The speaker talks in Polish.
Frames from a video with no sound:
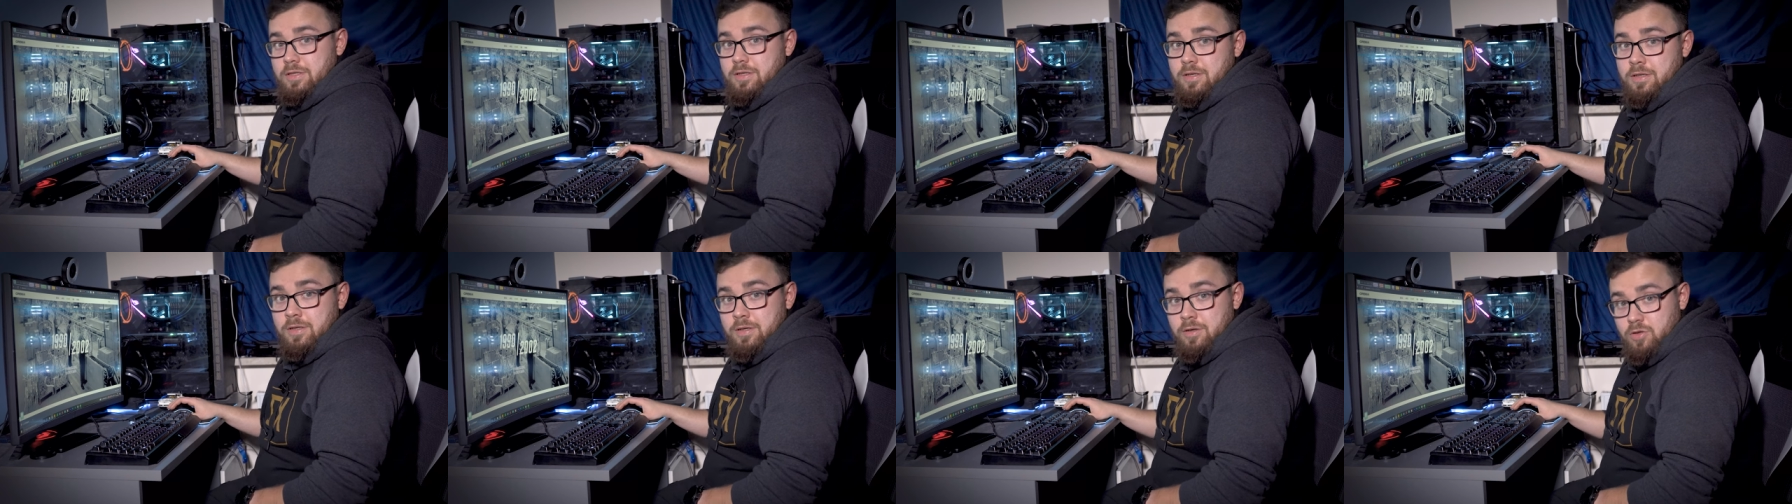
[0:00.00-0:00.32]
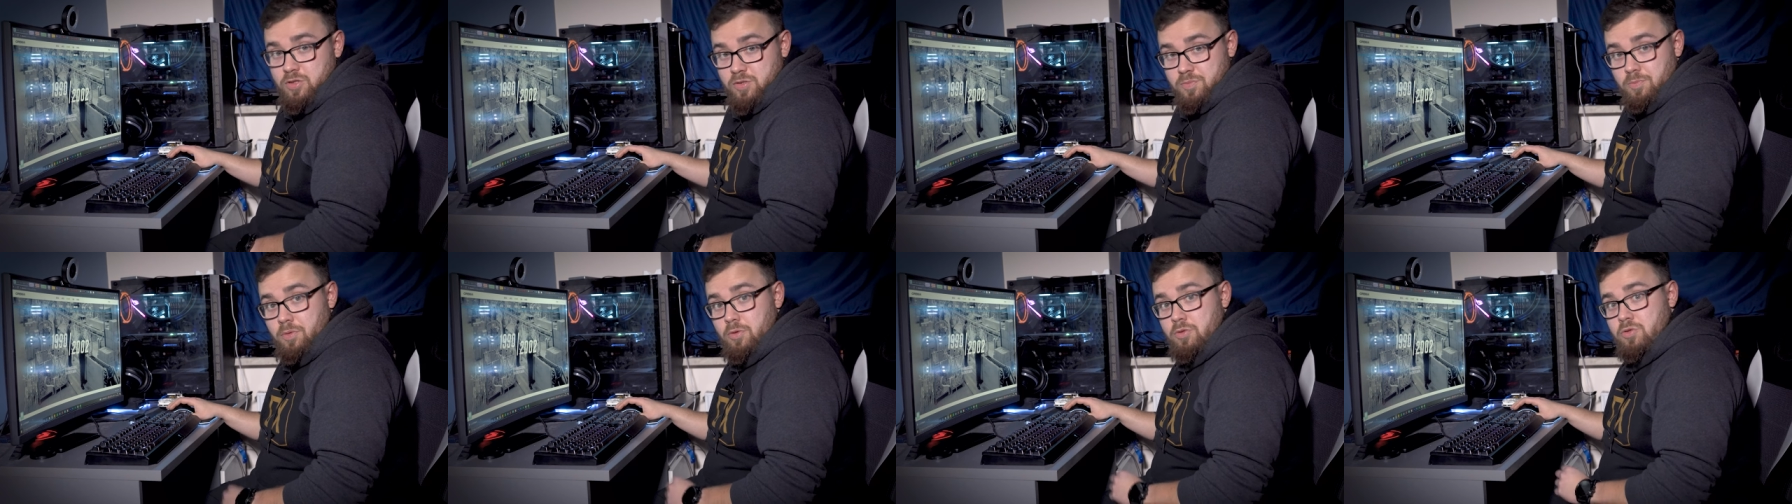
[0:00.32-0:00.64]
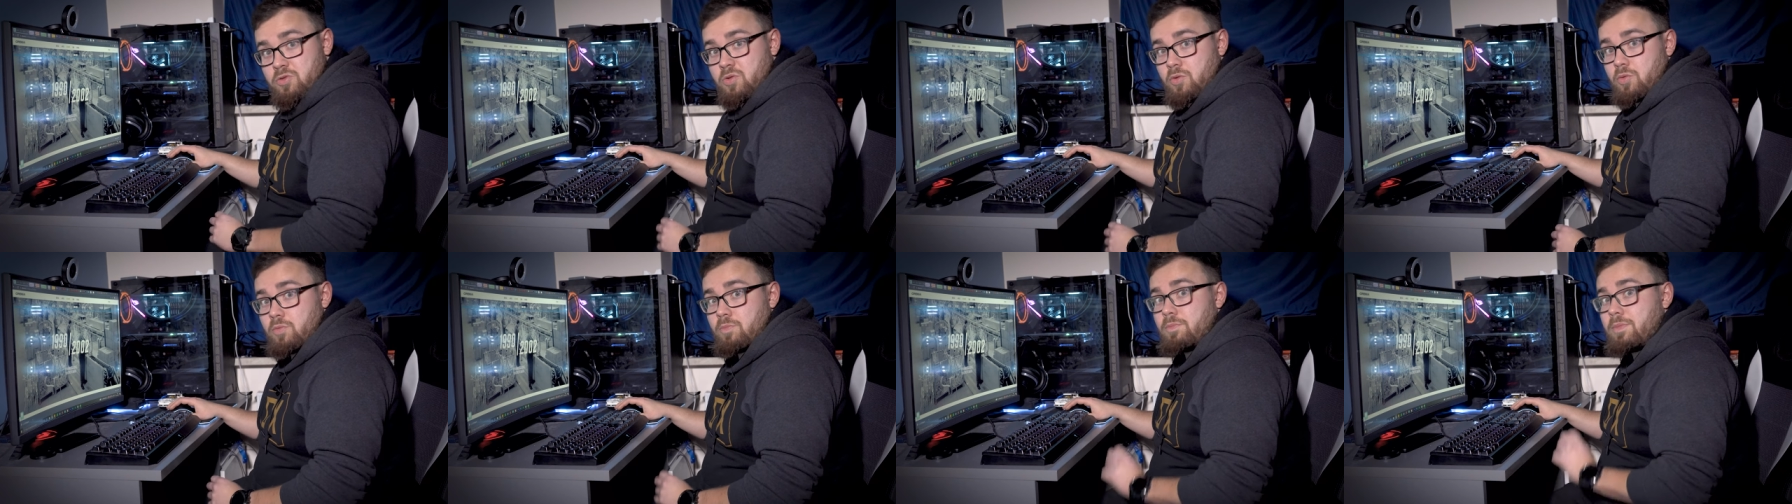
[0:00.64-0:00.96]

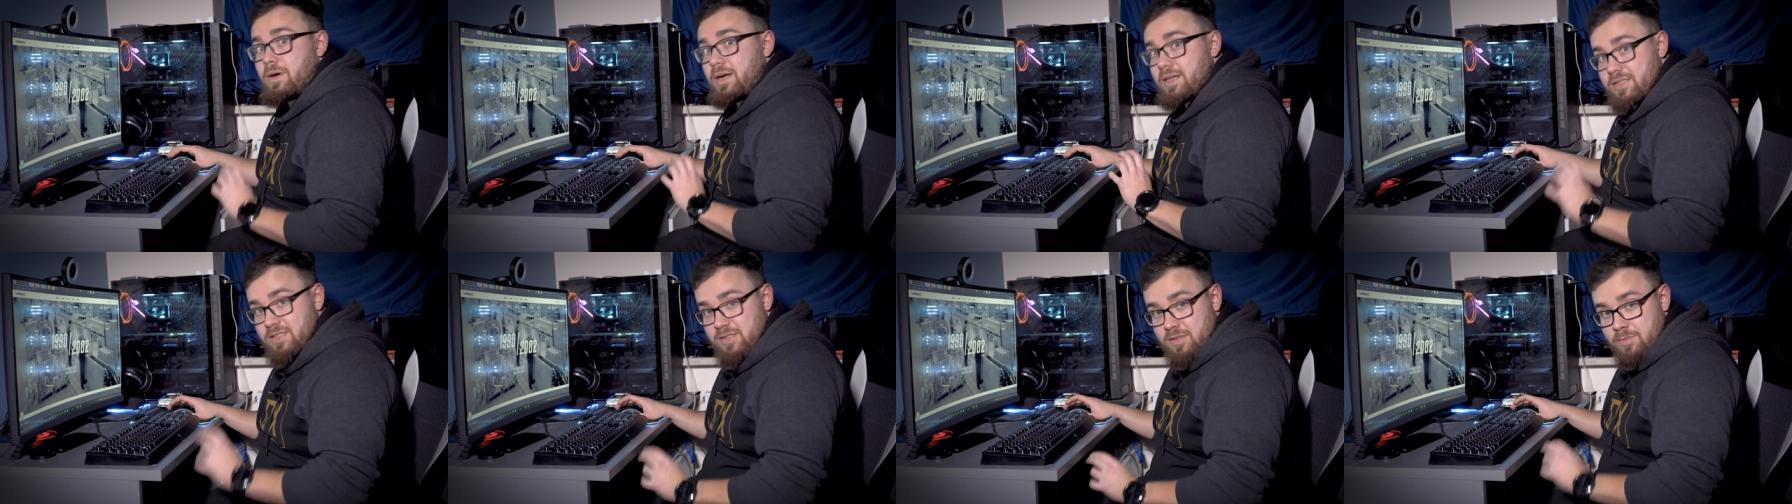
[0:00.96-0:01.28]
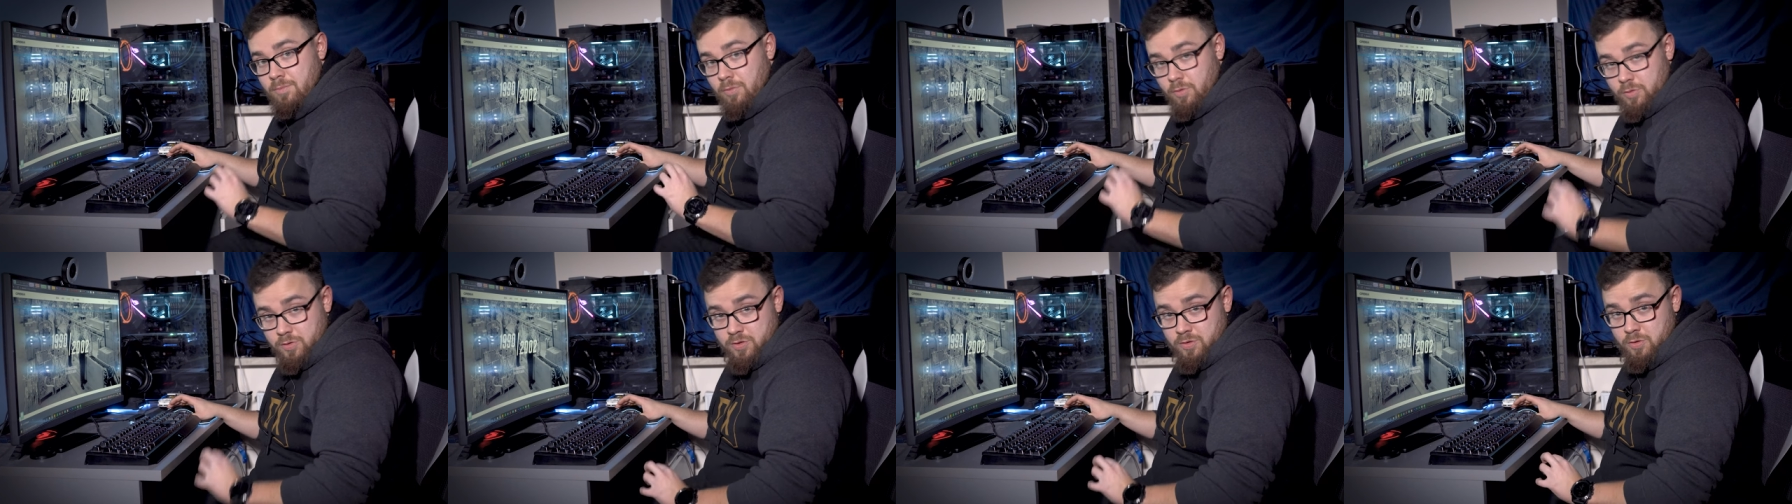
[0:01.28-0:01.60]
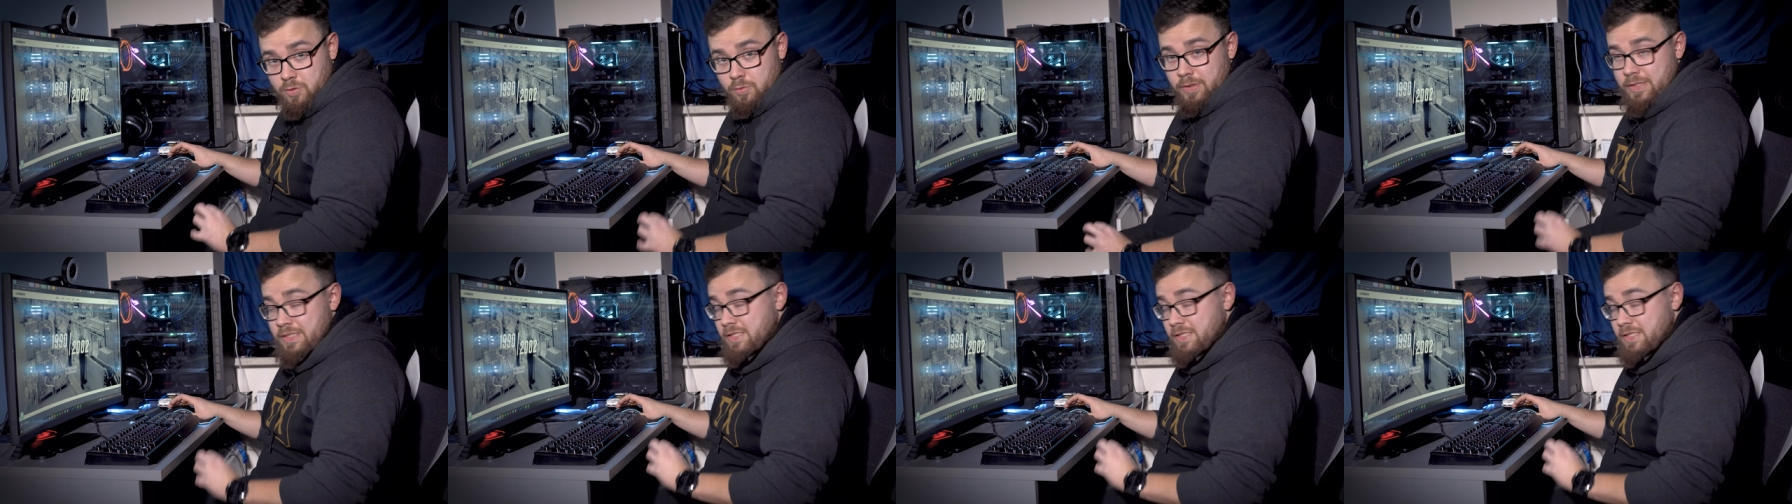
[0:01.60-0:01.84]
rozpoczął bardzo mocną